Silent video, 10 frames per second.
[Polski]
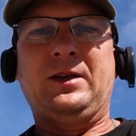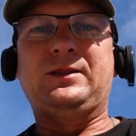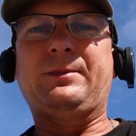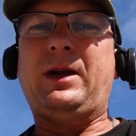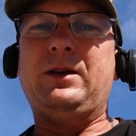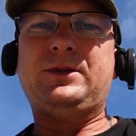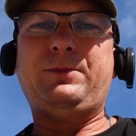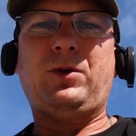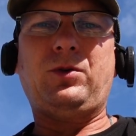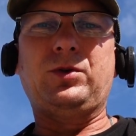zebrałem
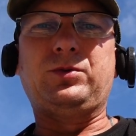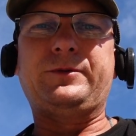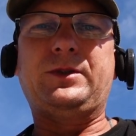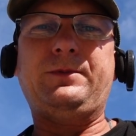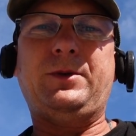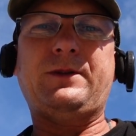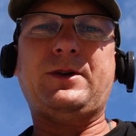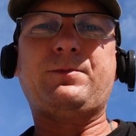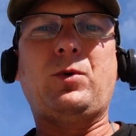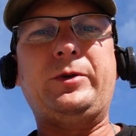sporo gotówki,
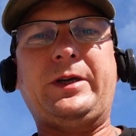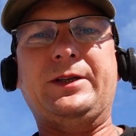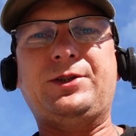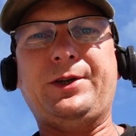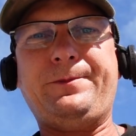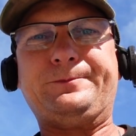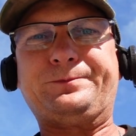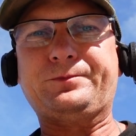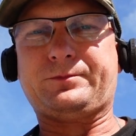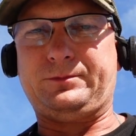ponieważ po weekendzie
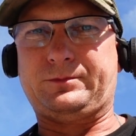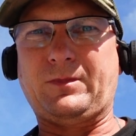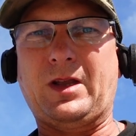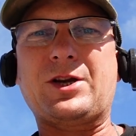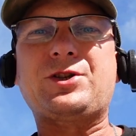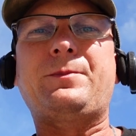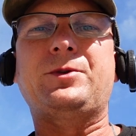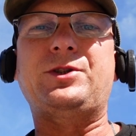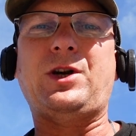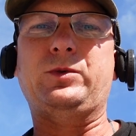każde
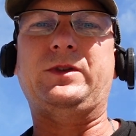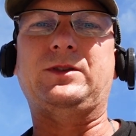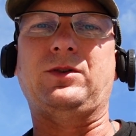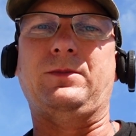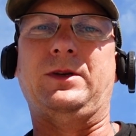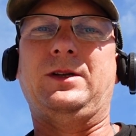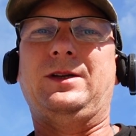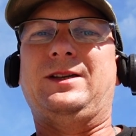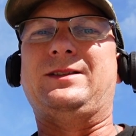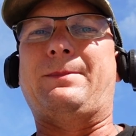poniedziałki są
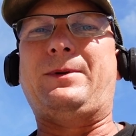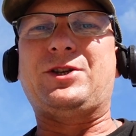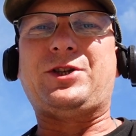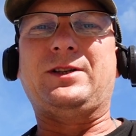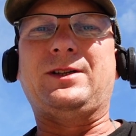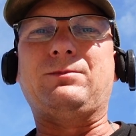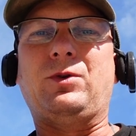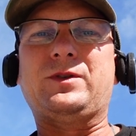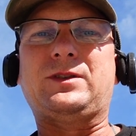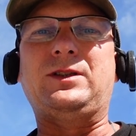na plażach
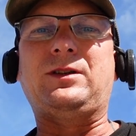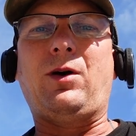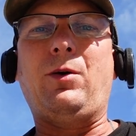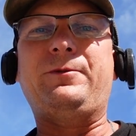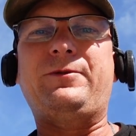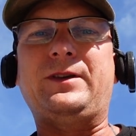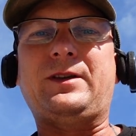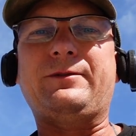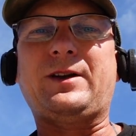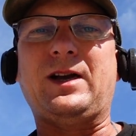nadmorskich
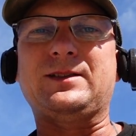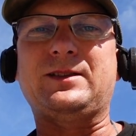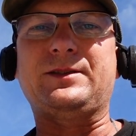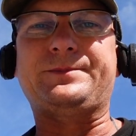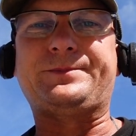obfite w kasę.